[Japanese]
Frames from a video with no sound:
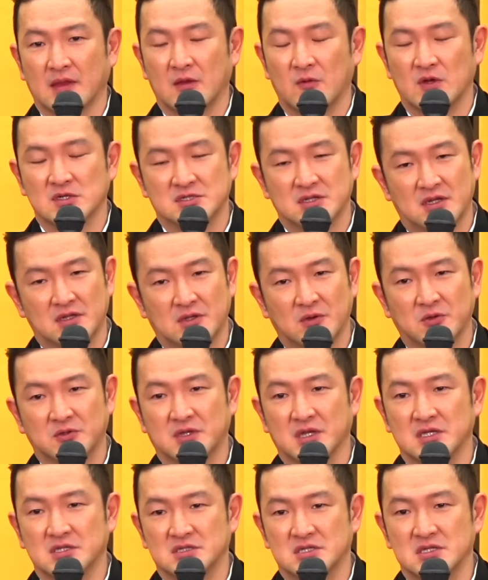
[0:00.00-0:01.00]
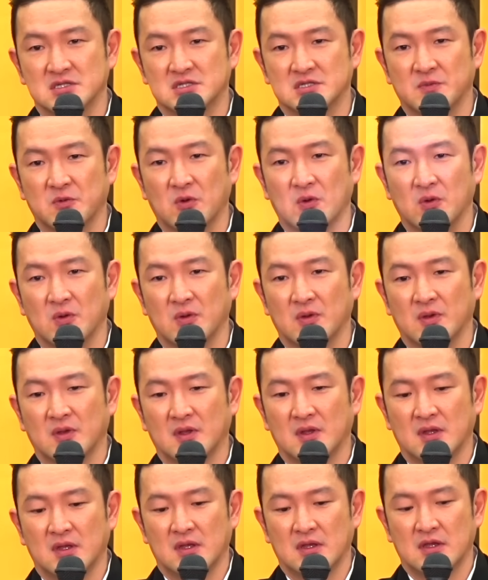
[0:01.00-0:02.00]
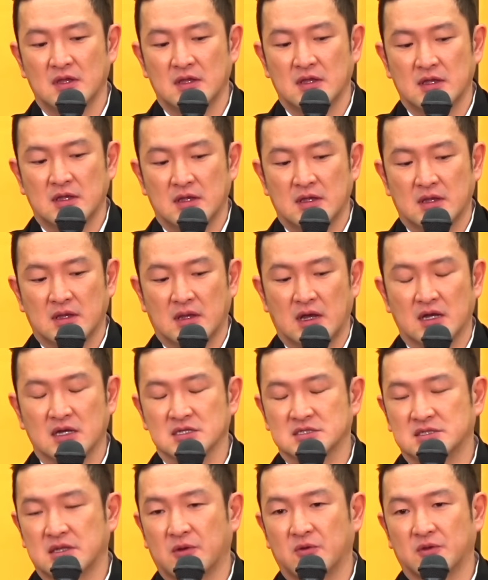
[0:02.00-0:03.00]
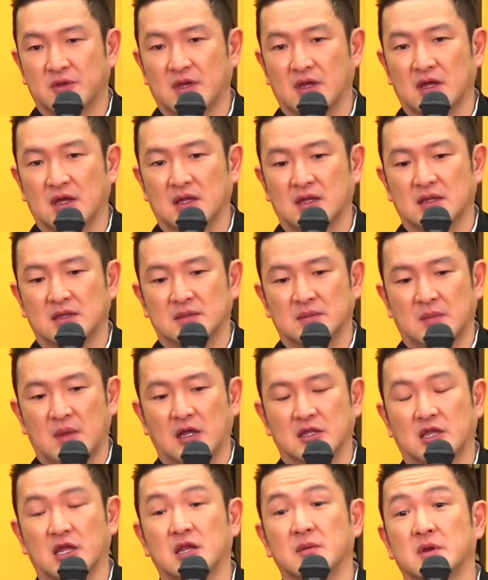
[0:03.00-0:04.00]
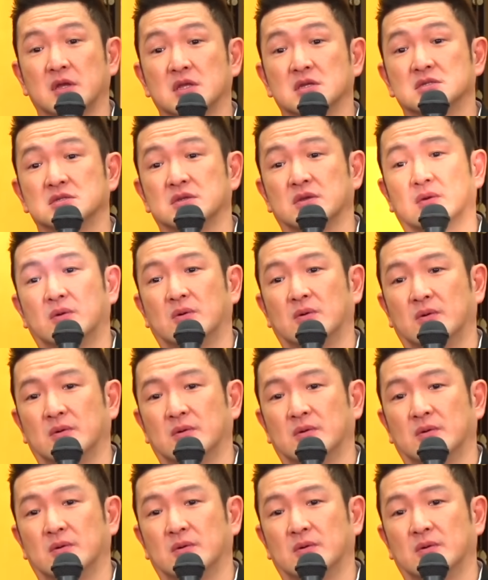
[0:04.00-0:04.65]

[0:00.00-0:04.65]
忘れたことは一日も欠かせたことは当たり前ですよ